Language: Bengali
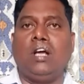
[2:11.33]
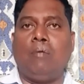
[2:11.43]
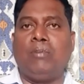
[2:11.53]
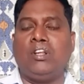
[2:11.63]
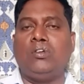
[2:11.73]

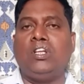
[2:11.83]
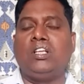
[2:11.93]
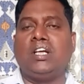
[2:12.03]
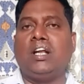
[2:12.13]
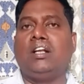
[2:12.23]
আপনার যদি
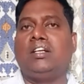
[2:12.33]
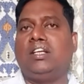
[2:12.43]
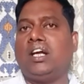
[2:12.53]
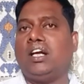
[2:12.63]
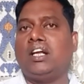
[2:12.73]
চ্যানেল
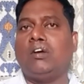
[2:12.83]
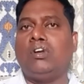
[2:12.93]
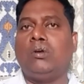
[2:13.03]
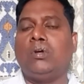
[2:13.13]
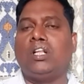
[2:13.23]
টেক
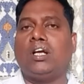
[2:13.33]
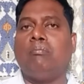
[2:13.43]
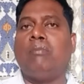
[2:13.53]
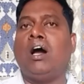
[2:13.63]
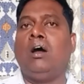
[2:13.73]
ক্যাটাগরির হয়ে থাকে
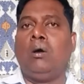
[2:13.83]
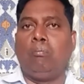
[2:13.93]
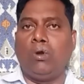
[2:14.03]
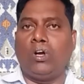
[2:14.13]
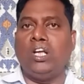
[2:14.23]
বা
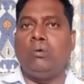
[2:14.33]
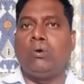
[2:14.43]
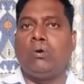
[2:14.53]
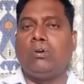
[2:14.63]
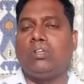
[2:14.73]
ব্লগিং
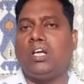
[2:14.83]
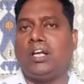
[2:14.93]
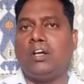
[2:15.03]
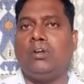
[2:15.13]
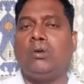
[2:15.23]

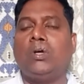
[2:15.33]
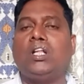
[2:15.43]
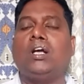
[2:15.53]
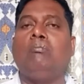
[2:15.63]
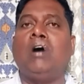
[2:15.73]
ক্যাটাগরির হয়ে
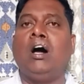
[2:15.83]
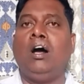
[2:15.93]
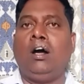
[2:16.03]
থাকে বা